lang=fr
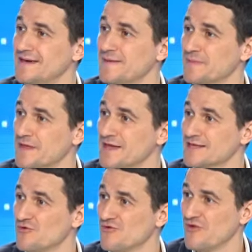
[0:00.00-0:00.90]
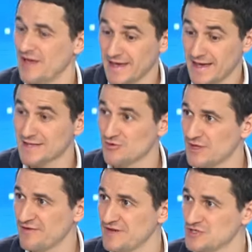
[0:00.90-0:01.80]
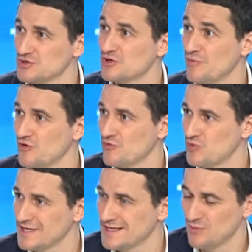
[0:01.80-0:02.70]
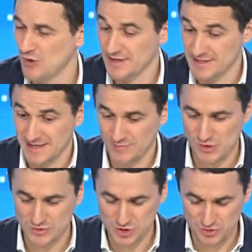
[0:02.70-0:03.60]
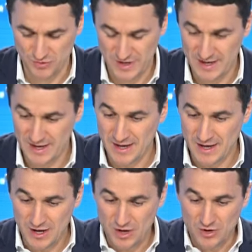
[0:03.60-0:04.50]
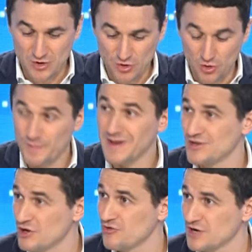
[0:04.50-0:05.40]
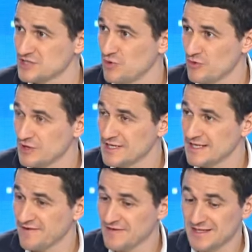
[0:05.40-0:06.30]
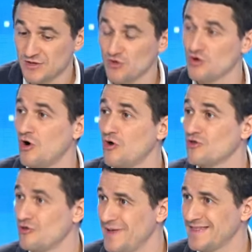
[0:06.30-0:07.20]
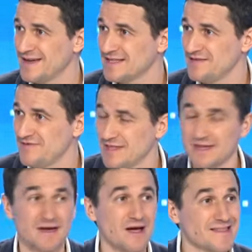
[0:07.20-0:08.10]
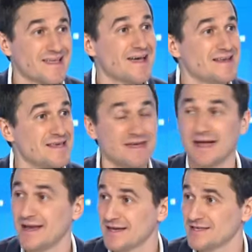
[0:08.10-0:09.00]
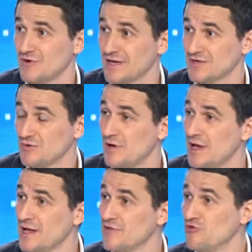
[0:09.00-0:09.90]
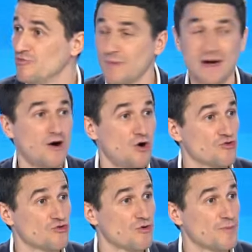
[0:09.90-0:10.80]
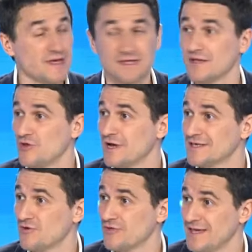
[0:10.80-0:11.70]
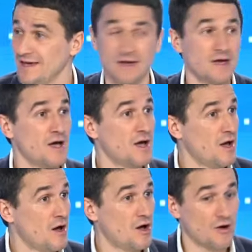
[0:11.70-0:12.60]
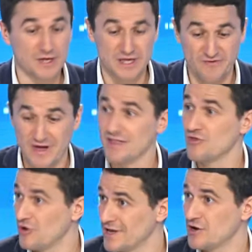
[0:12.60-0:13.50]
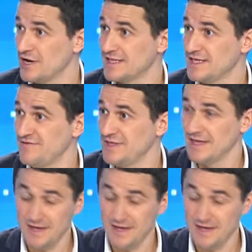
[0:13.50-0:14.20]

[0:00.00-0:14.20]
Hein. Qu'est-ce qu'on fait et qu'est-ce qu'on a fait justement depuis 6 mois, 7 mois aujourd'hui euh, Le groupe Elior de Richebourg multiservice deux grands domaines d'activité. Un très lié à la restauration, mmh. d'une part en entreprise, dans la santé, euh, qui va être dans les collectivités,